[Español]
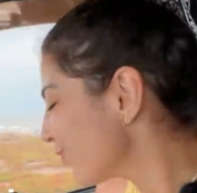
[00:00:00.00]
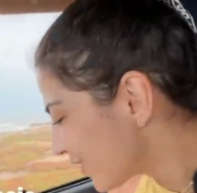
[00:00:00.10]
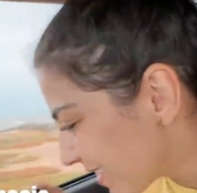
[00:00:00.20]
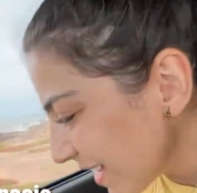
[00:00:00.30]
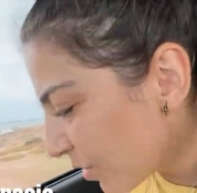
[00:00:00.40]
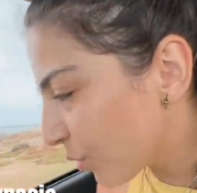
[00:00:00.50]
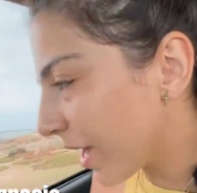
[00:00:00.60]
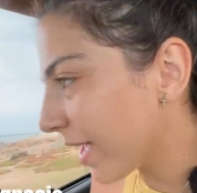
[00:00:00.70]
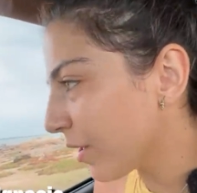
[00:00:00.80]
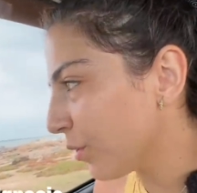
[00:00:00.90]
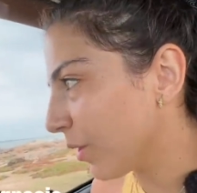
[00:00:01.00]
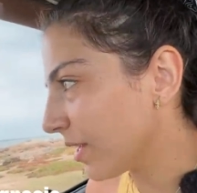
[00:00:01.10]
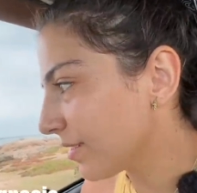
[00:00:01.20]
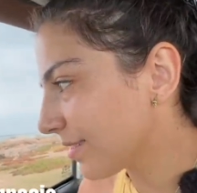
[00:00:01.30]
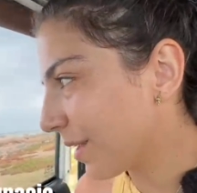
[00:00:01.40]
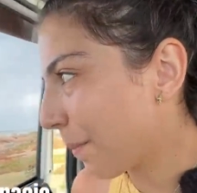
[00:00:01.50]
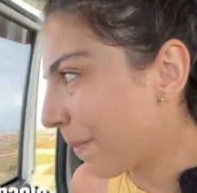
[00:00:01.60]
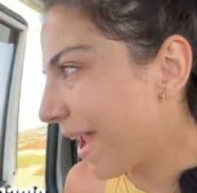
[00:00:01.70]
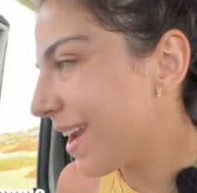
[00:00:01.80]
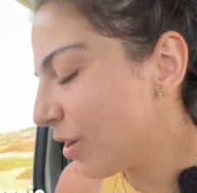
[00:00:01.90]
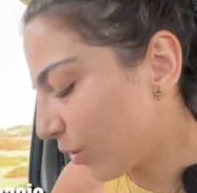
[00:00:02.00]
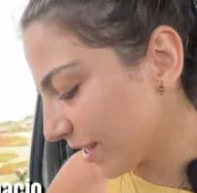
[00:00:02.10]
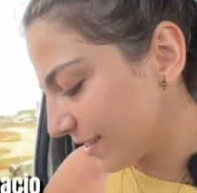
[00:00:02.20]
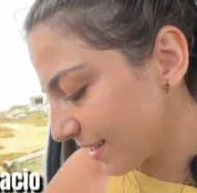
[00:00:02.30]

Sin lugar a dudas. Vean lo que es